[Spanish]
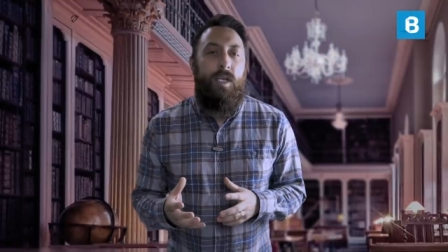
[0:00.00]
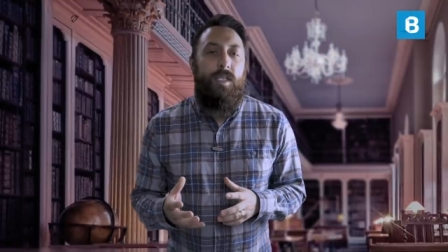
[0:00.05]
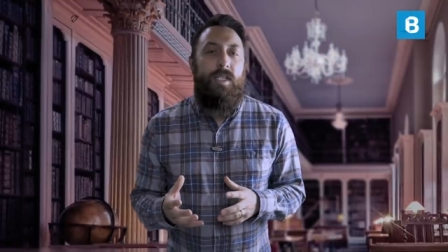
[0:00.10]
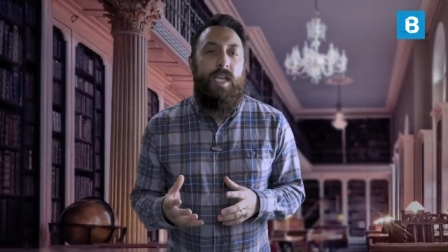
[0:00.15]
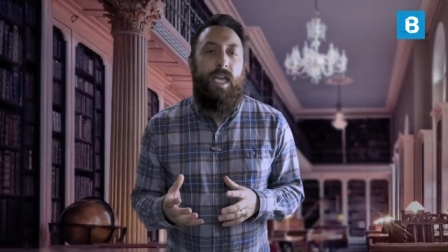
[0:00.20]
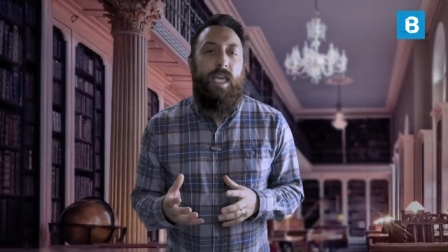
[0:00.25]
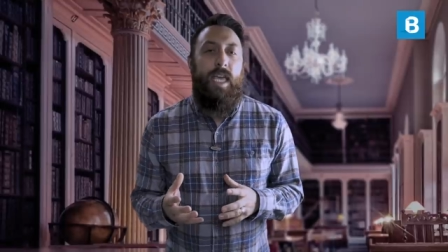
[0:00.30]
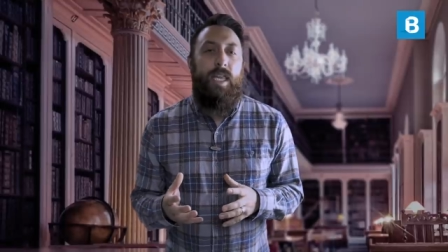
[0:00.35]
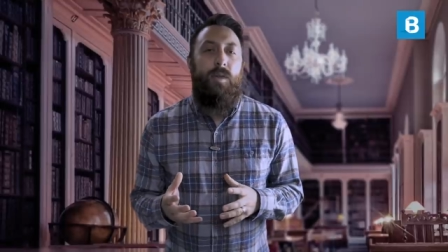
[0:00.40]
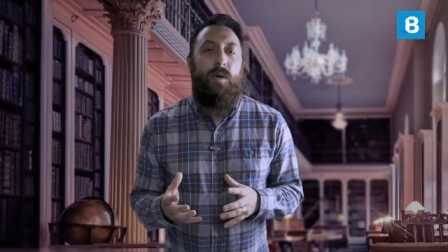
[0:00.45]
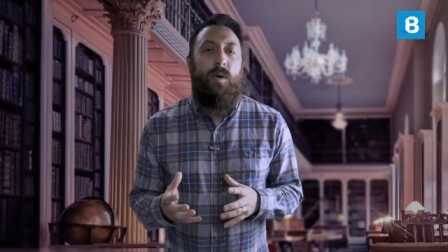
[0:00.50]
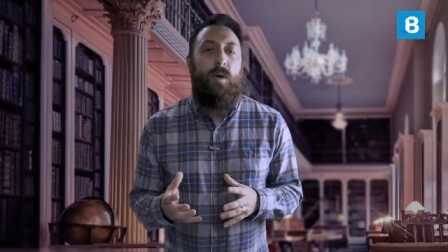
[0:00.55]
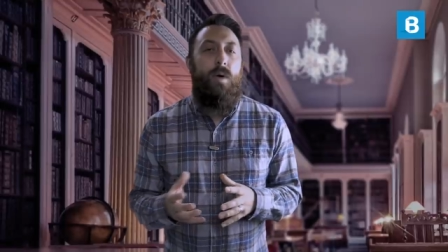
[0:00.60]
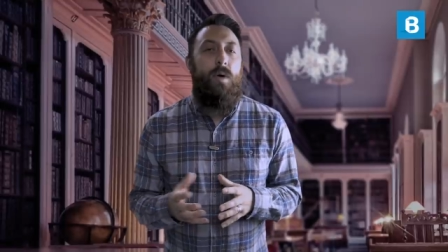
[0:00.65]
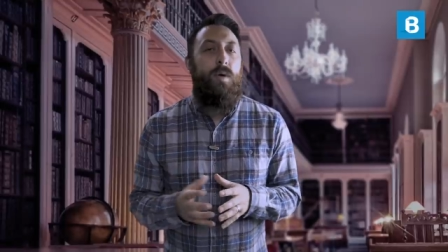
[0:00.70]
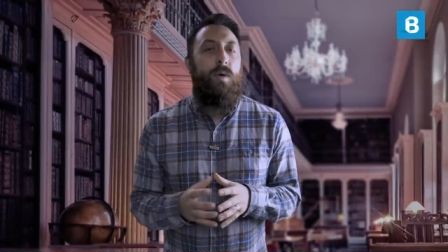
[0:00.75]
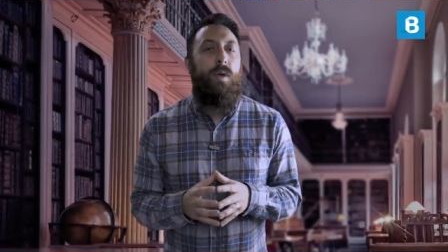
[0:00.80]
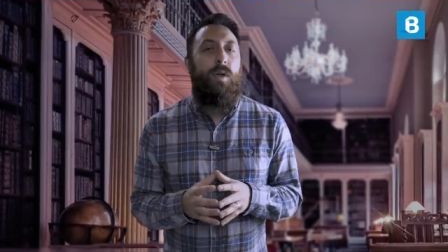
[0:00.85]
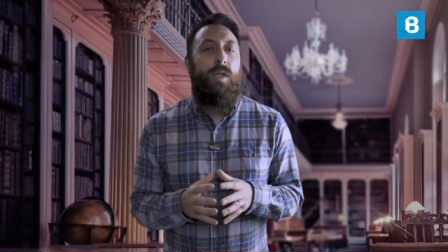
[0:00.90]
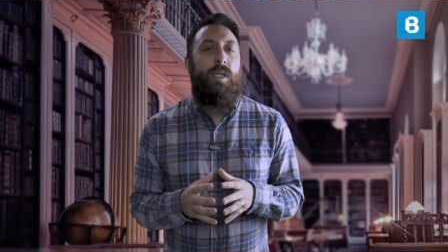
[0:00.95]
ya que no
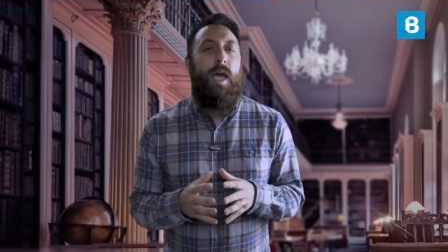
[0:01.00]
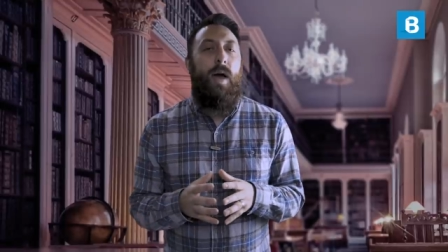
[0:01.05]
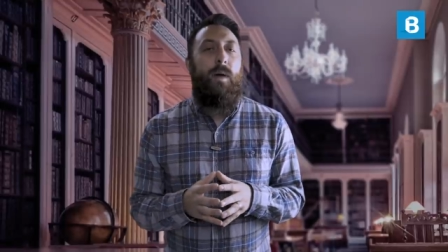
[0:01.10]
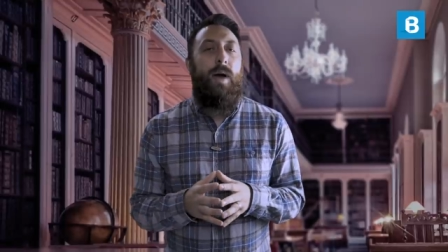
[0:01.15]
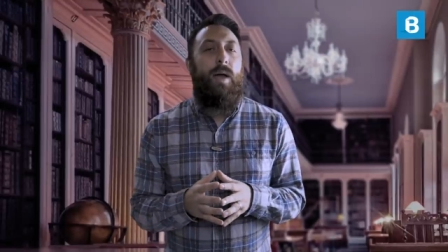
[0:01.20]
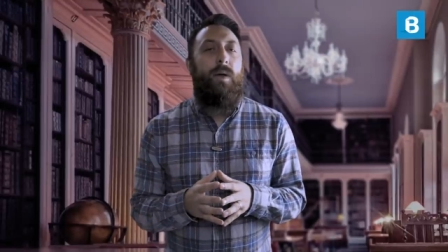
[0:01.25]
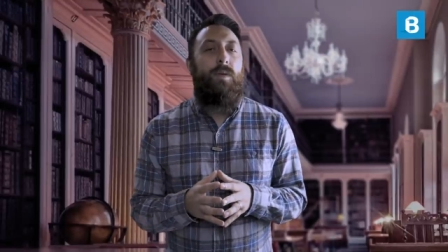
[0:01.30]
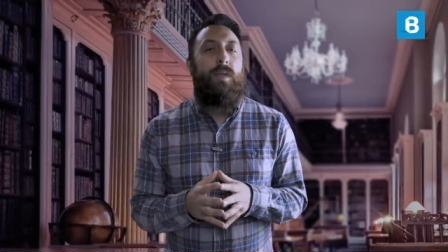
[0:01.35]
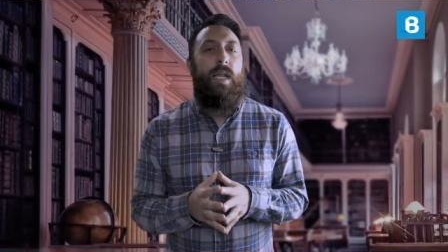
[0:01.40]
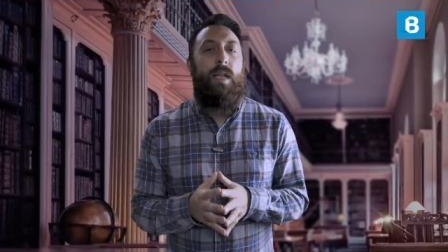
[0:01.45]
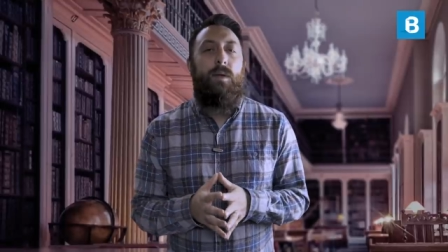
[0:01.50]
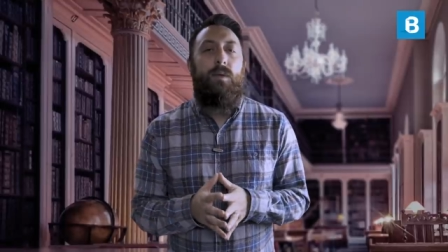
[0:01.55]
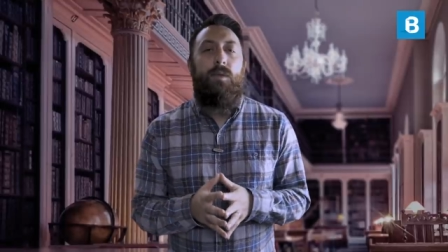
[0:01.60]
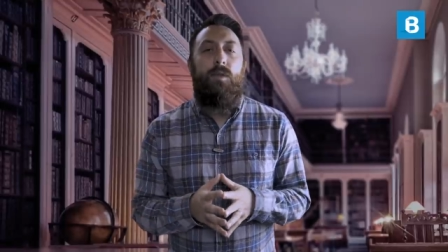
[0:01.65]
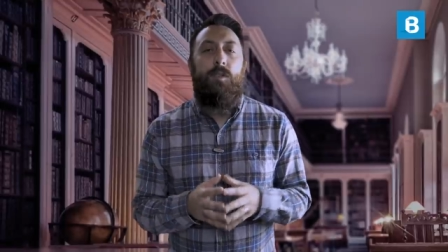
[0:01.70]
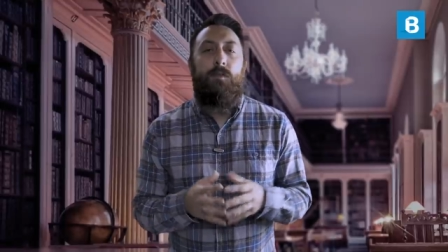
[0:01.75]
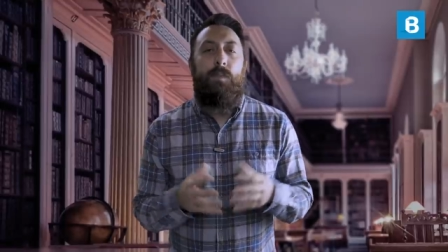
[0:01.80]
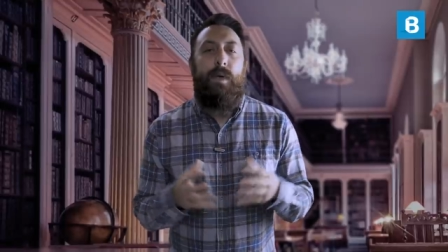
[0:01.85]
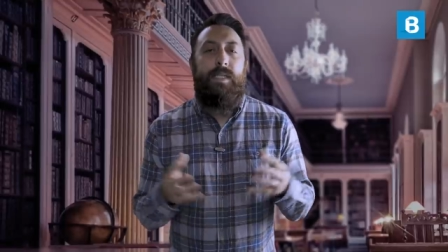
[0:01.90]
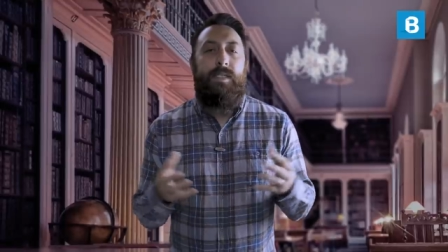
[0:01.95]
concordaba con
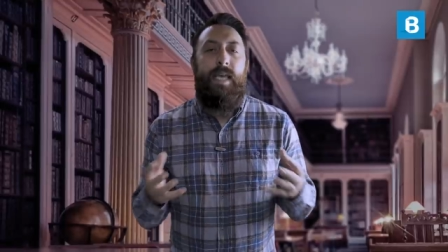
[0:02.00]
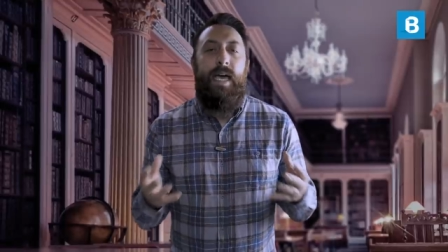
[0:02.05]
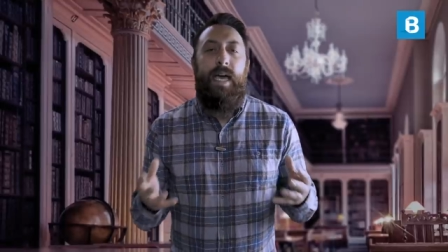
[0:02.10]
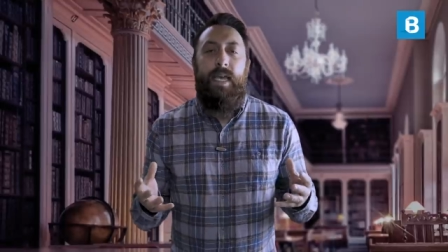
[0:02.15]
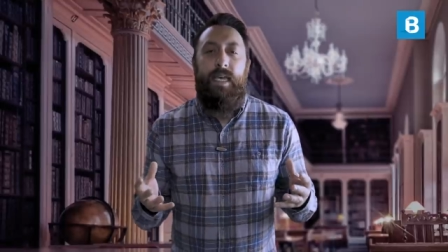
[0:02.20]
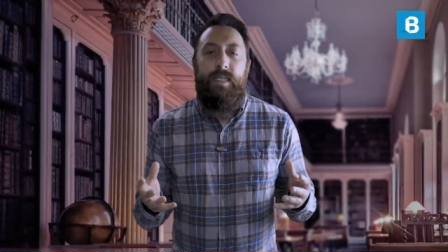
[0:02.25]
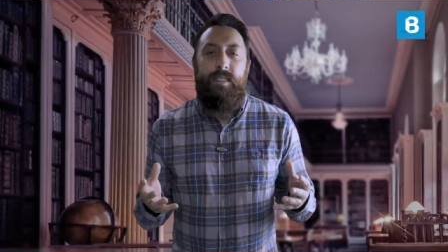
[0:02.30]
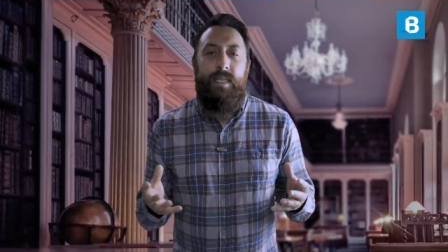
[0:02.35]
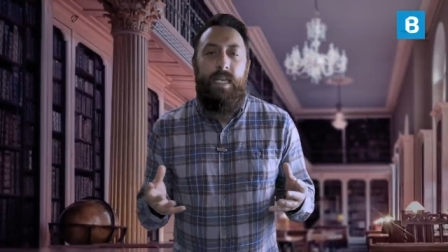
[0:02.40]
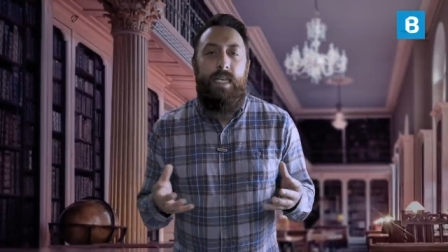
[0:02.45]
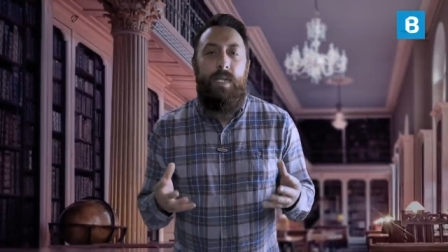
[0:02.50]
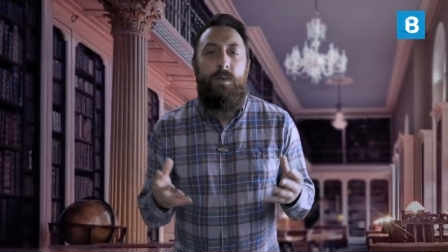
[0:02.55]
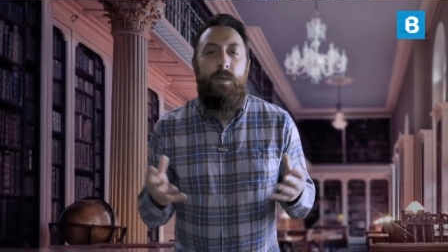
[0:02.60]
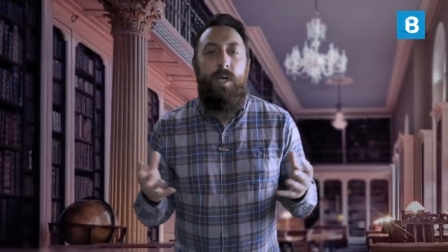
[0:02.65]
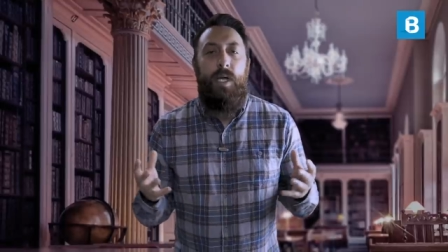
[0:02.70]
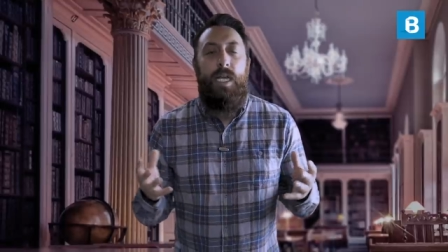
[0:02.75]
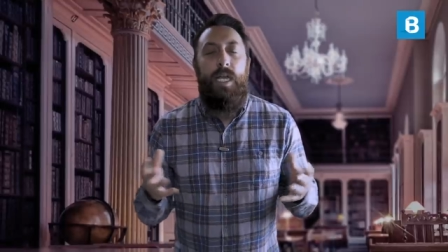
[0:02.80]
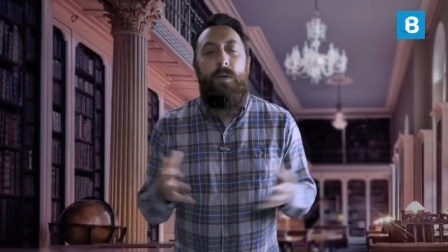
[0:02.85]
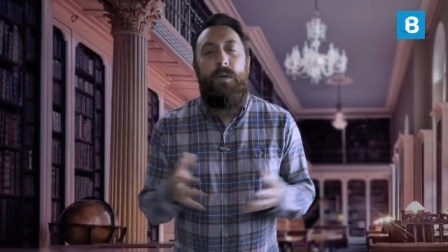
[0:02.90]
algunos pasajes del libro de